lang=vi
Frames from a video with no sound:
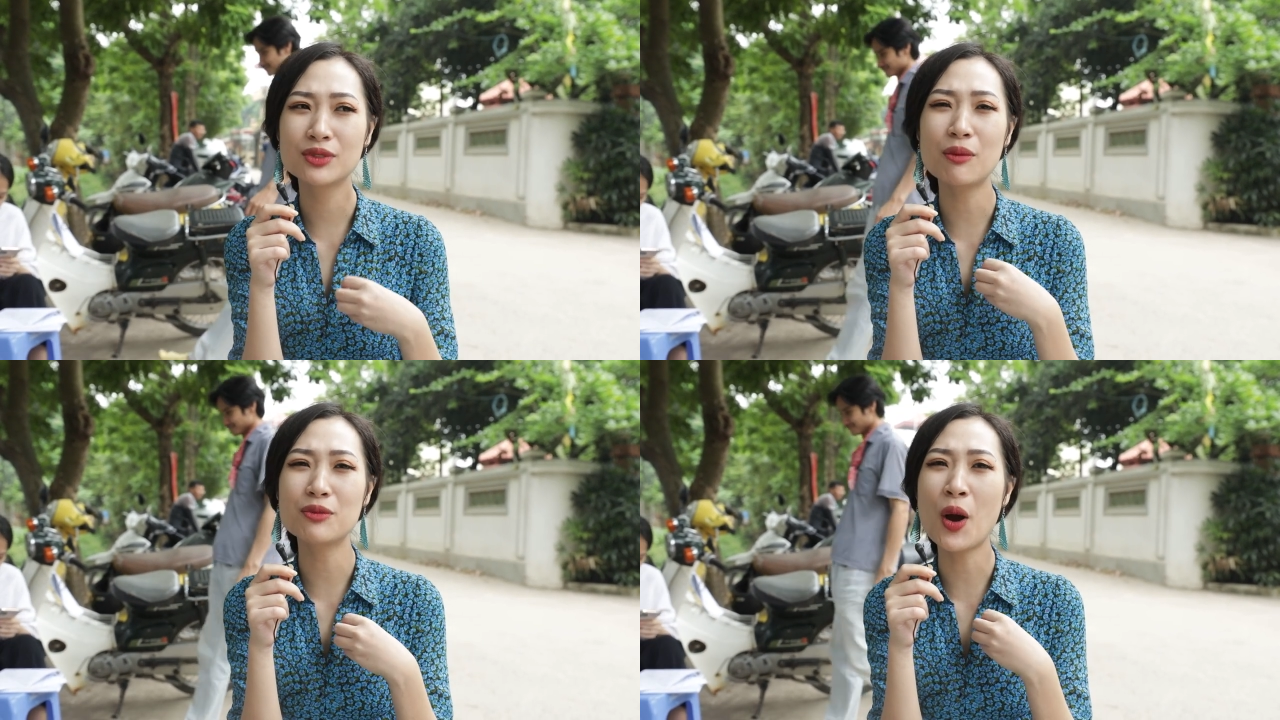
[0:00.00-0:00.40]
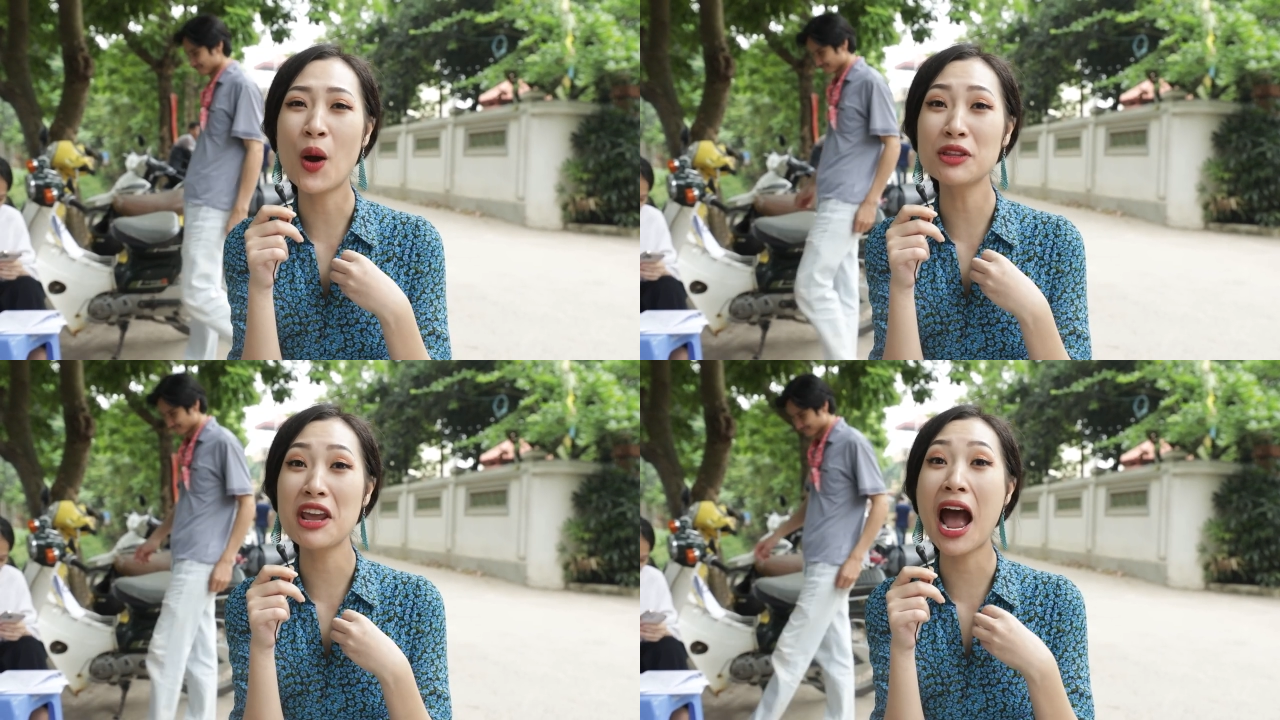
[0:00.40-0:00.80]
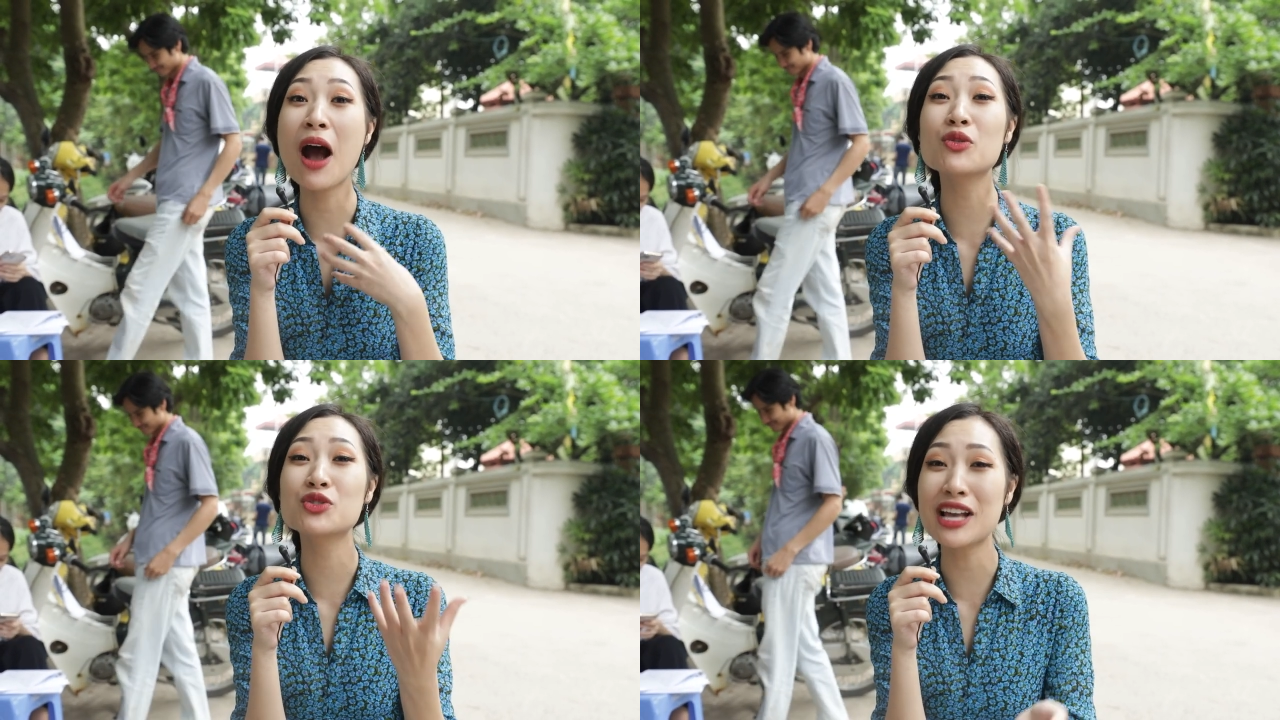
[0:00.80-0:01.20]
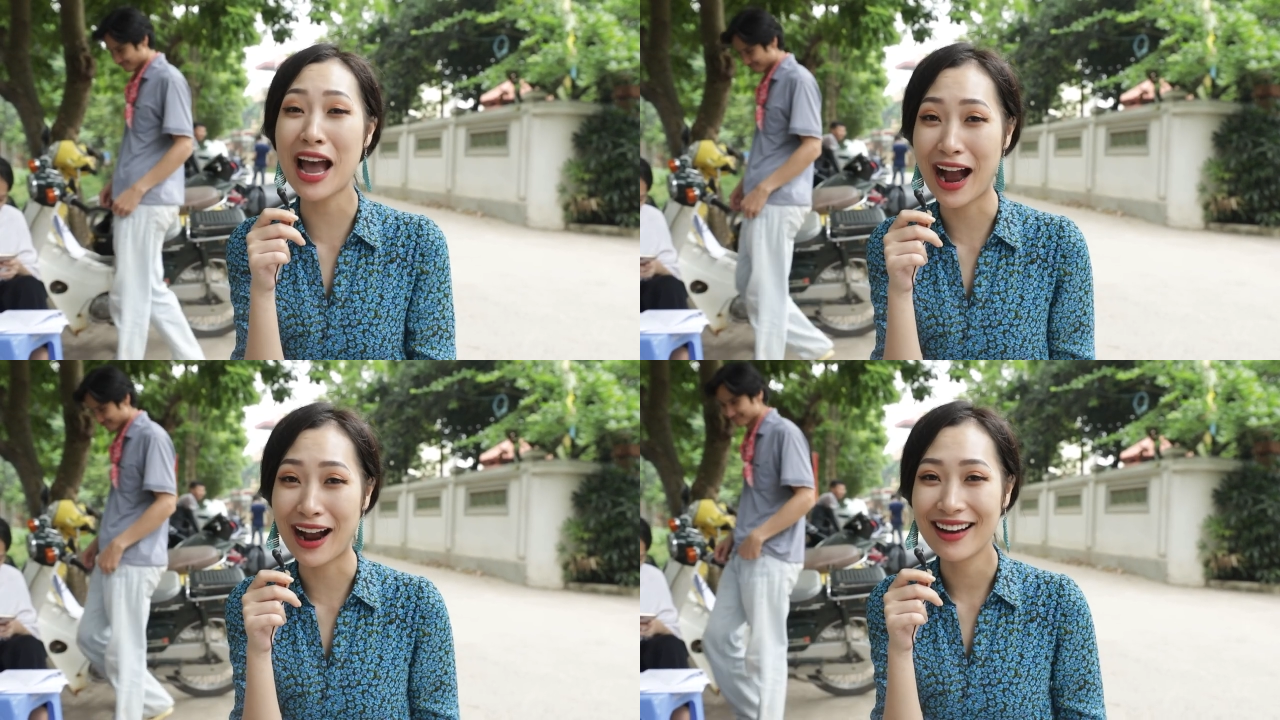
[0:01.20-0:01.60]
giọng nói thì hào
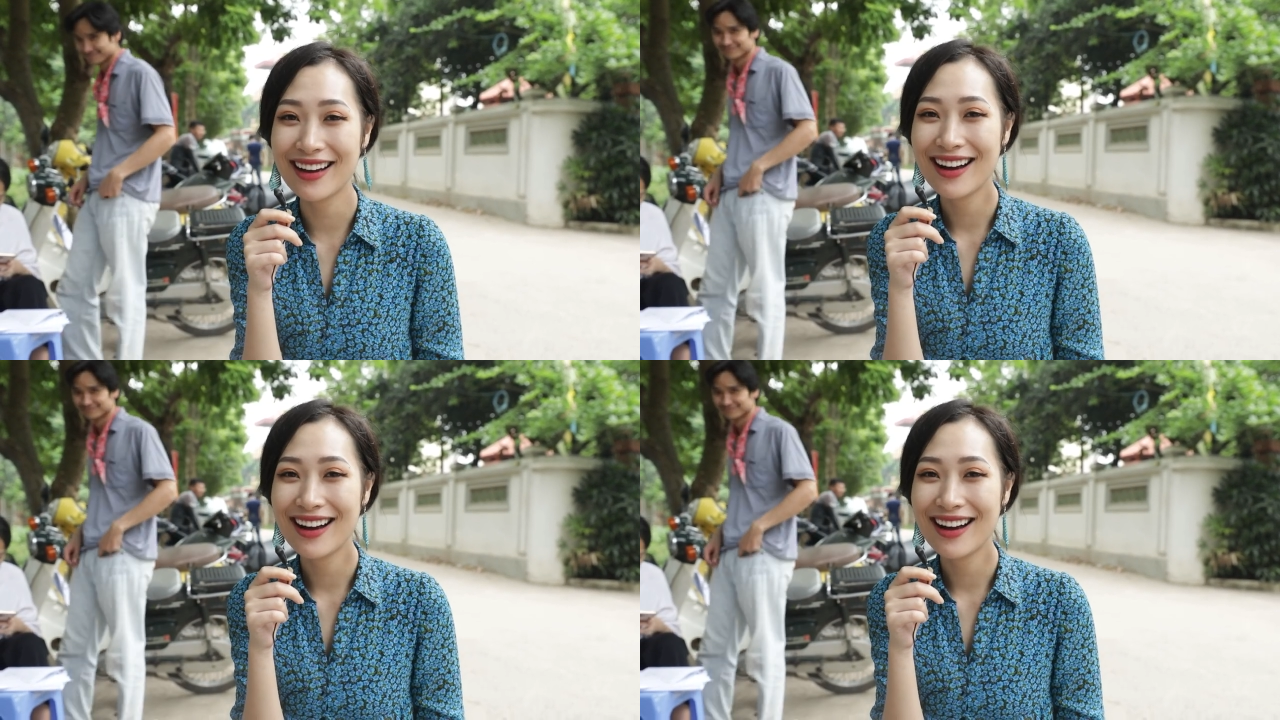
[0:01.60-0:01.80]
sảng